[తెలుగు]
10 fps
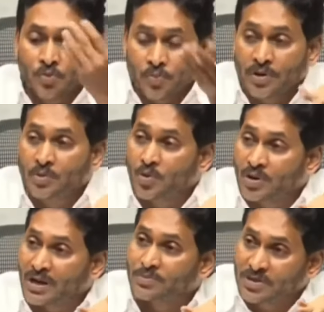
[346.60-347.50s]
ఈ
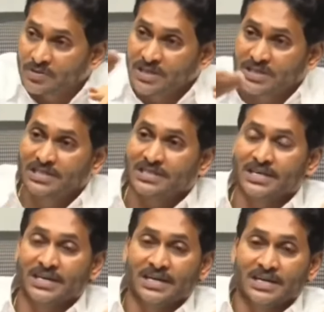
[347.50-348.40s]
సుప్రీంకోర్టు
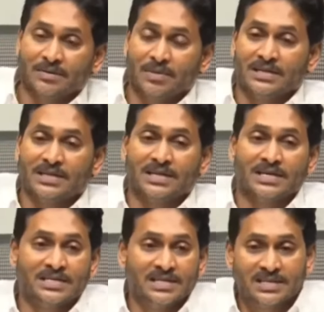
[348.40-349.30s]
అబ్జర్వేషన్సే ఈ
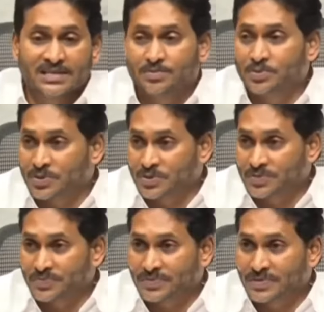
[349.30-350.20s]
మాదిరిగా చేసినప్పుడు